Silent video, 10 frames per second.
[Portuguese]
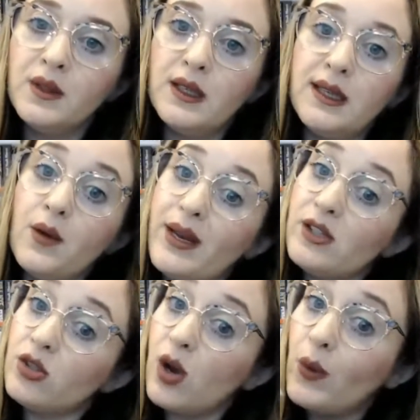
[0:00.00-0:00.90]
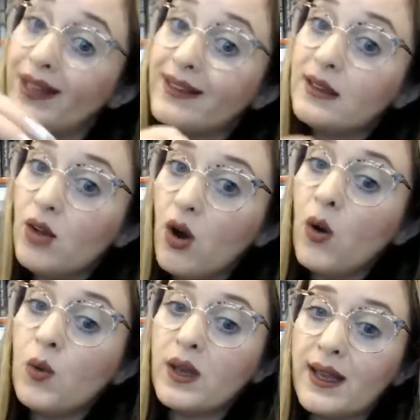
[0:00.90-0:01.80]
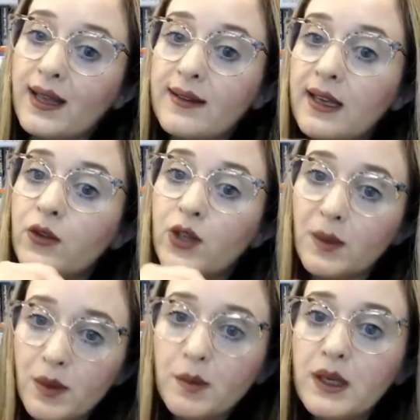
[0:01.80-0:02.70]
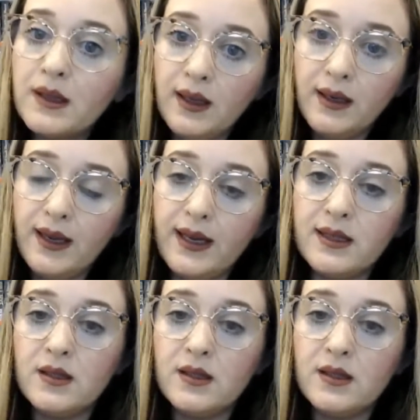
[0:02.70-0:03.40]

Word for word: que não é só o etanol que está dentro da bebida, né?